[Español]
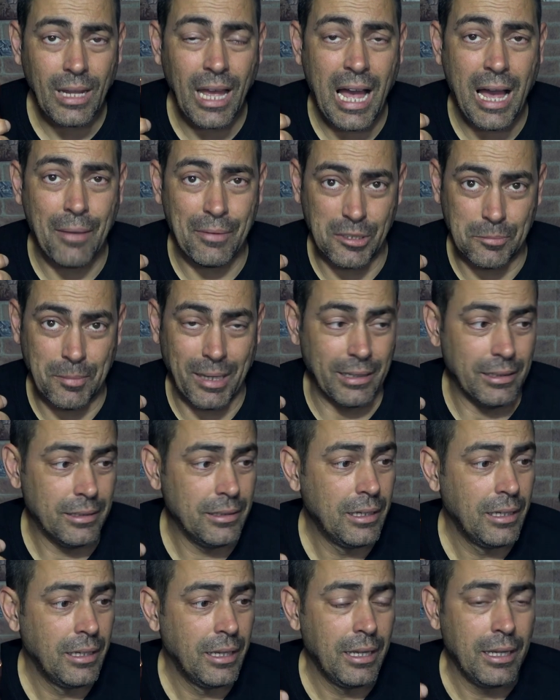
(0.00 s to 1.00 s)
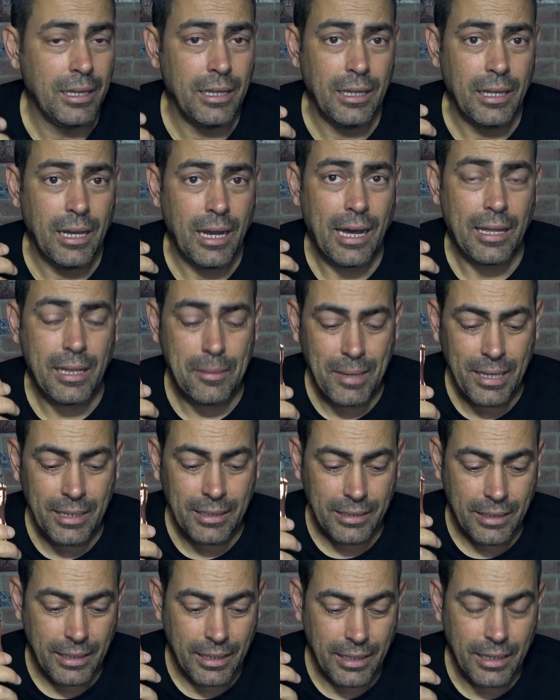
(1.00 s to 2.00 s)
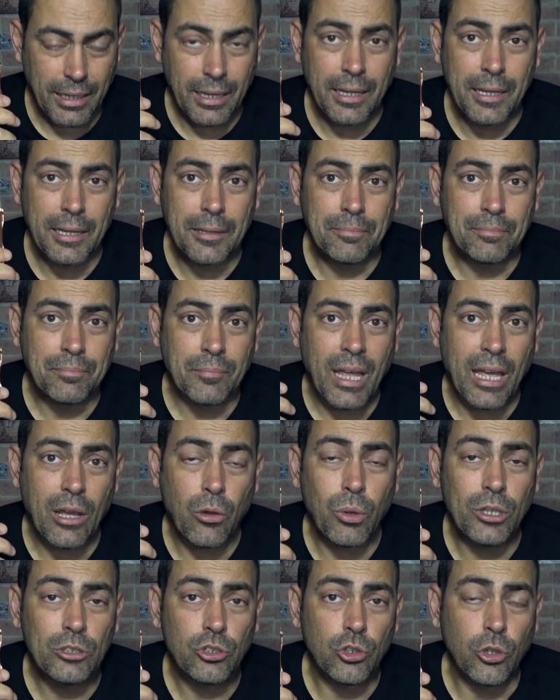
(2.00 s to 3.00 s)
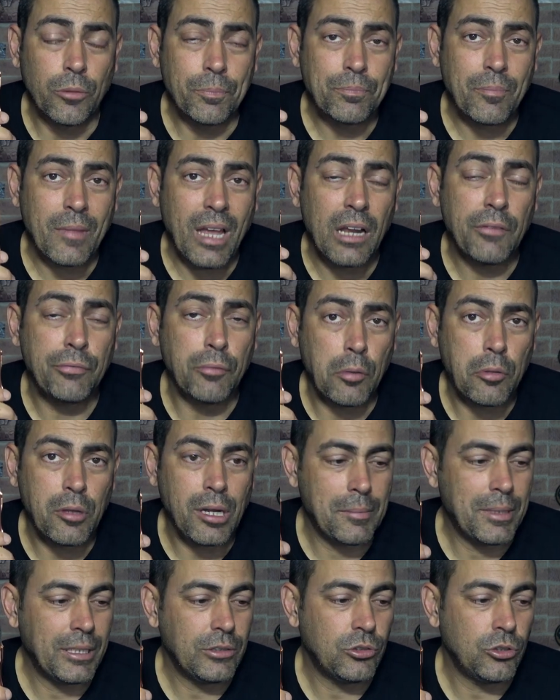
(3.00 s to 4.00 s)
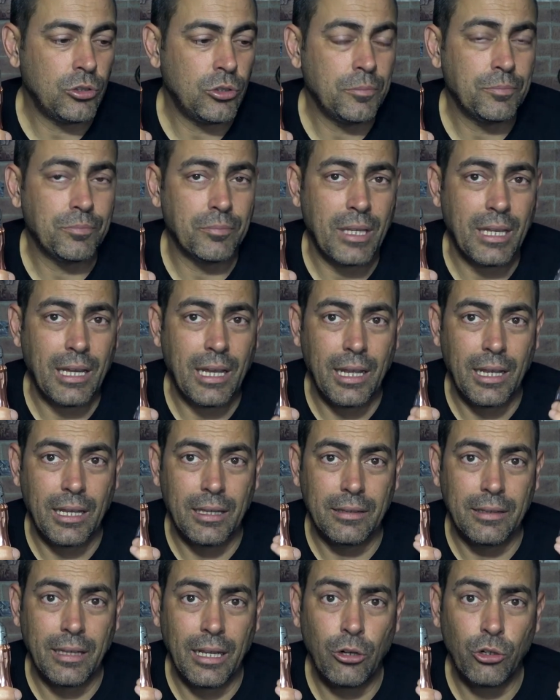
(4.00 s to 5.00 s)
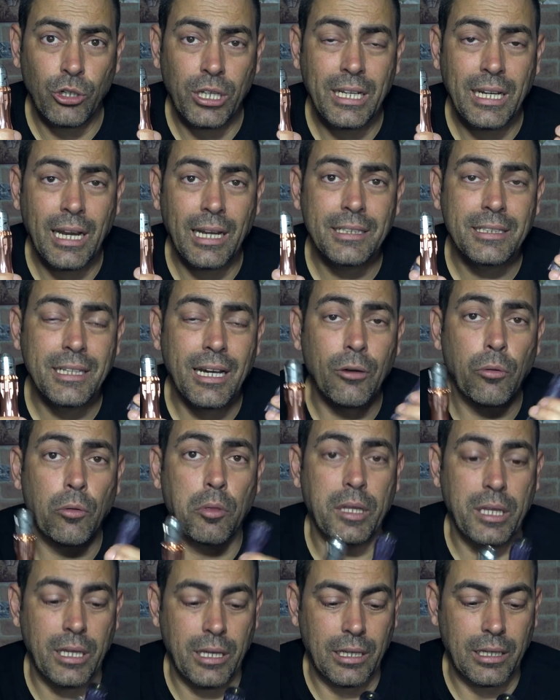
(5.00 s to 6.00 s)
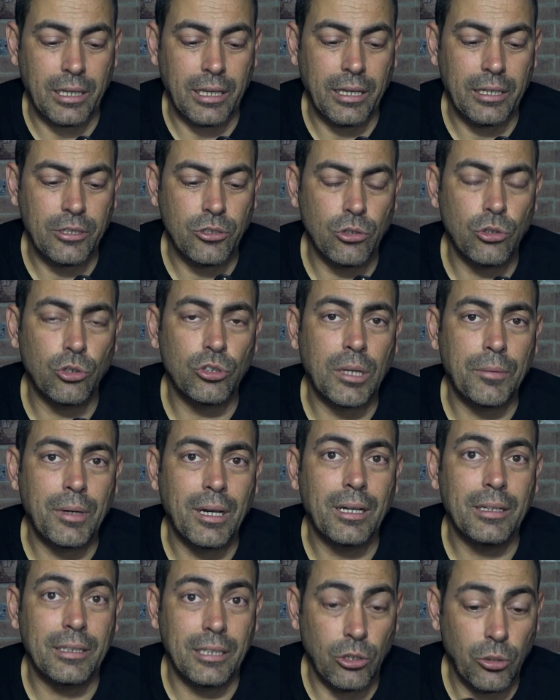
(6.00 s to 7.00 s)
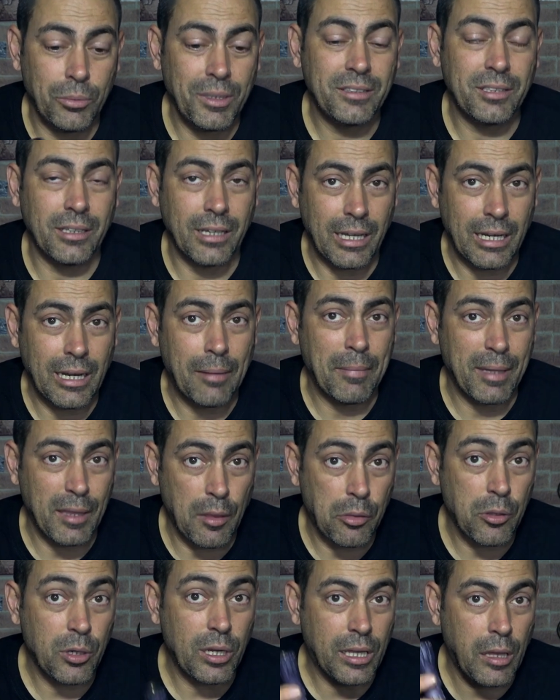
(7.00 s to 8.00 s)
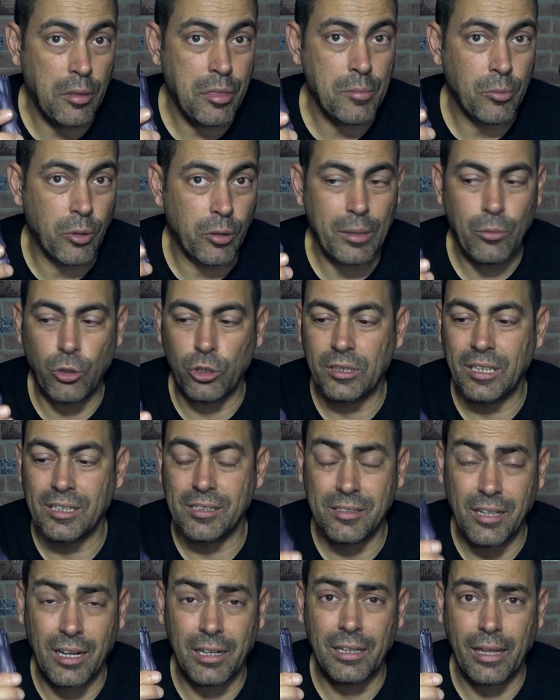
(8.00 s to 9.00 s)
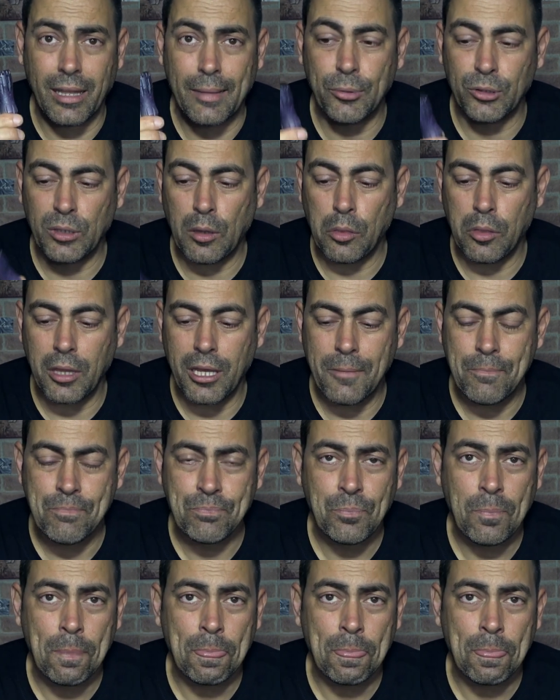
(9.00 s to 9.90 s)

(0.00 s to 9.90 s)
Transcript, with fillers: abismal. Además, eh, en cuanto al funcionamiento, eh, del original ya os dije que yo notaba, y lo visteis en las mediciones que hicimos desde de salida de potencia,